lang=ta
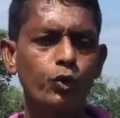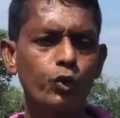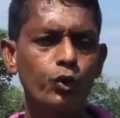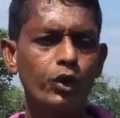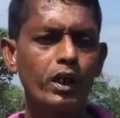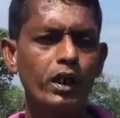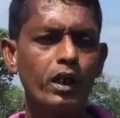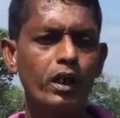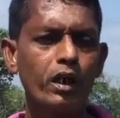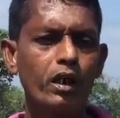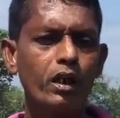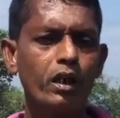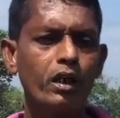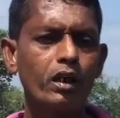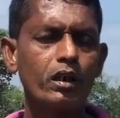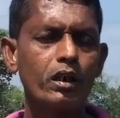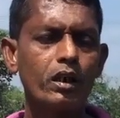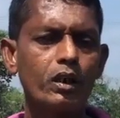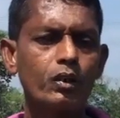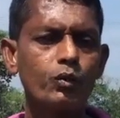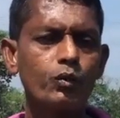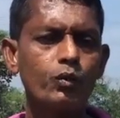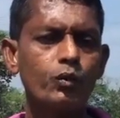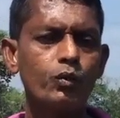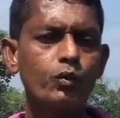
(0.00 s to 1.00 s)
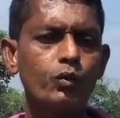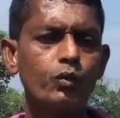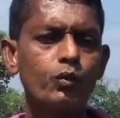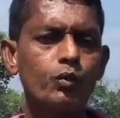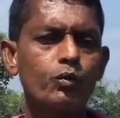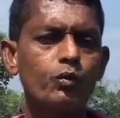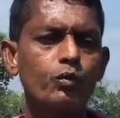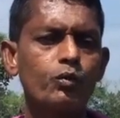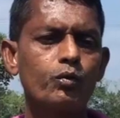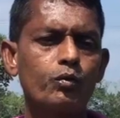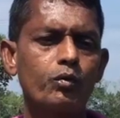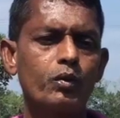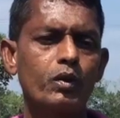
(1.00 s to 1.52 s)
நான் இதற்கு
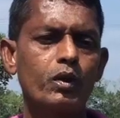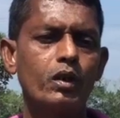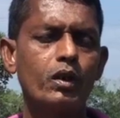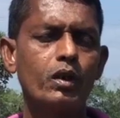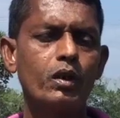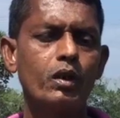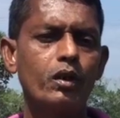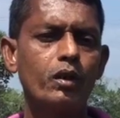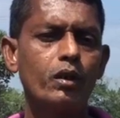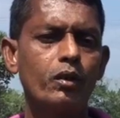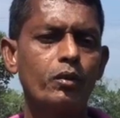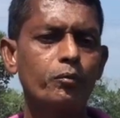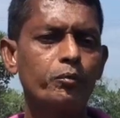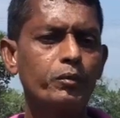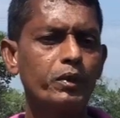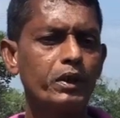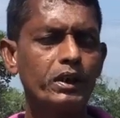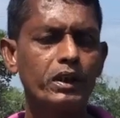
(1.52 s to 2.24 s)
ஜூரியா எம்ஓபி